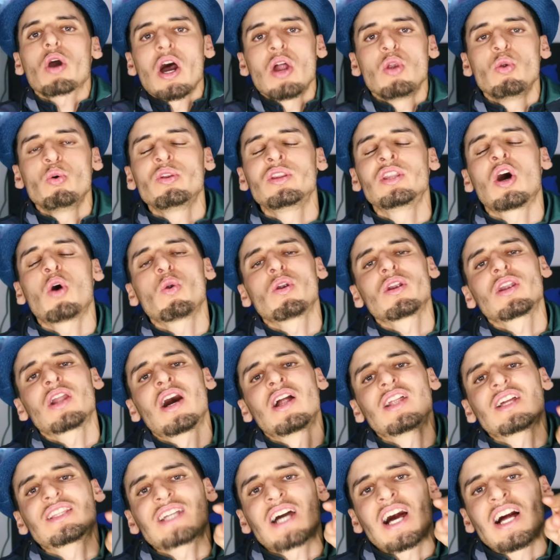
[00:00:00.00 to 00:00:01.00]
وقالوا لنا
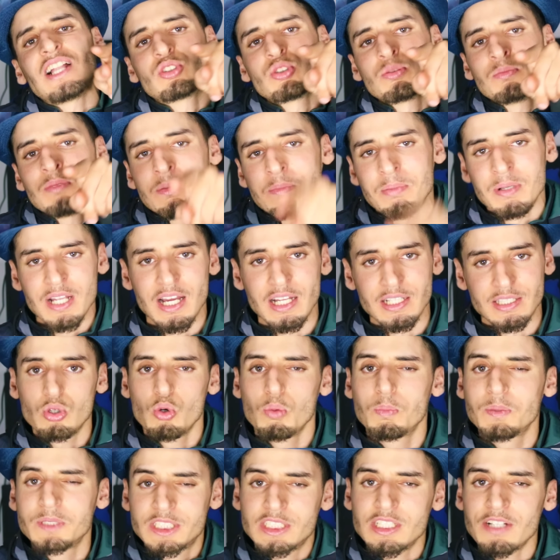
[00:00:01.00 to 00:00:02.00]
والله لا دخلتوا من البلاد
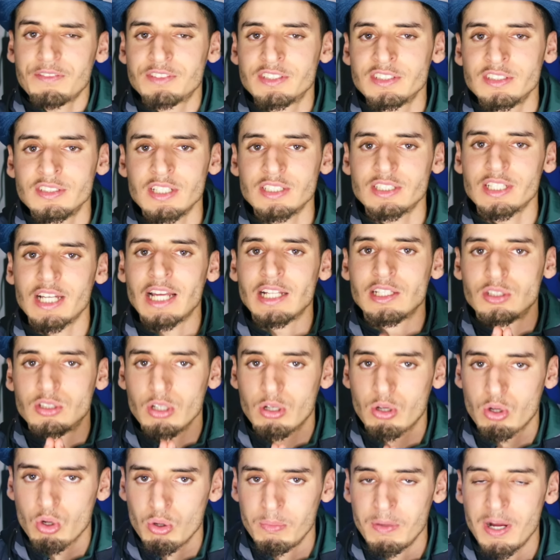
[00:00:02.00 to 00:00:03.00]
وبزاف الناس
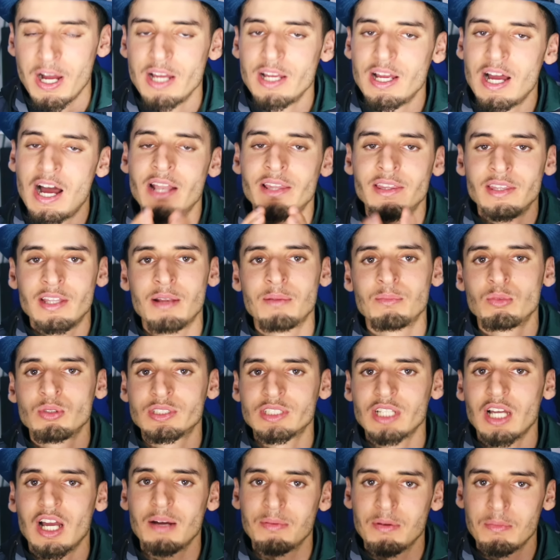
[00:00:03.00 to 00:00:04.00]
عيتذكروا معايا ان
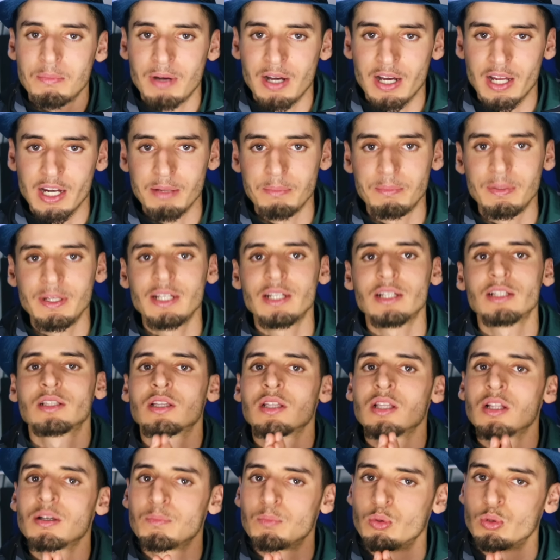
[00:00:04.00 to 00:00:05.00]
المنتخب المغربي
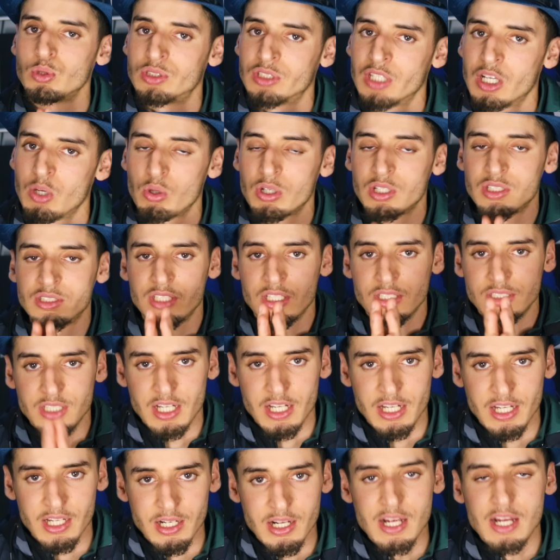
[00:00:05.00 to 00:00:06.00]
طلب وزاوج
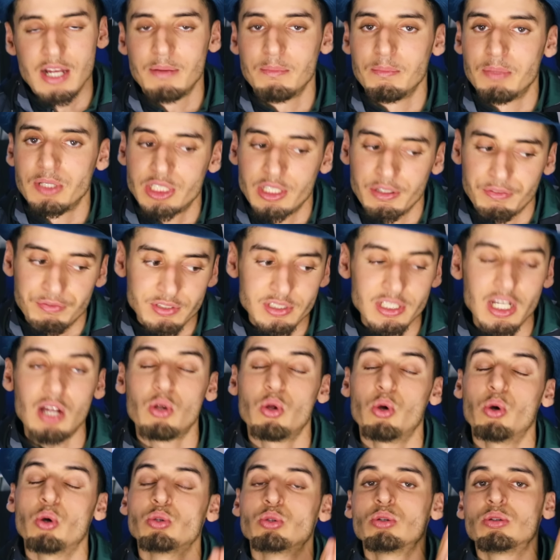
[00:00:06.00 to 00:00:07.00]
الجزائر باش يفتح
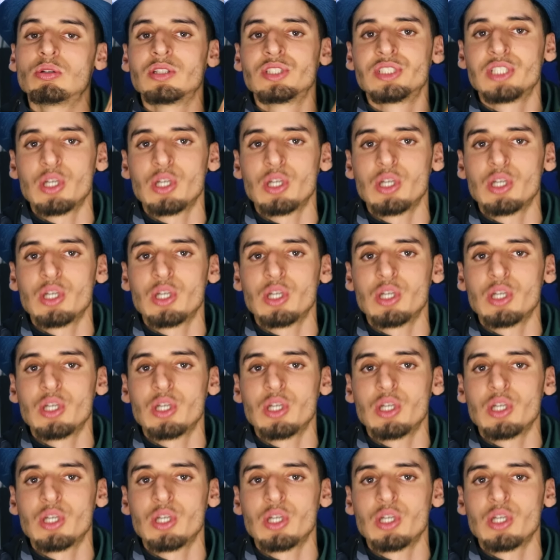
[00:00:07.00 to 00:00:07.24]
الحدود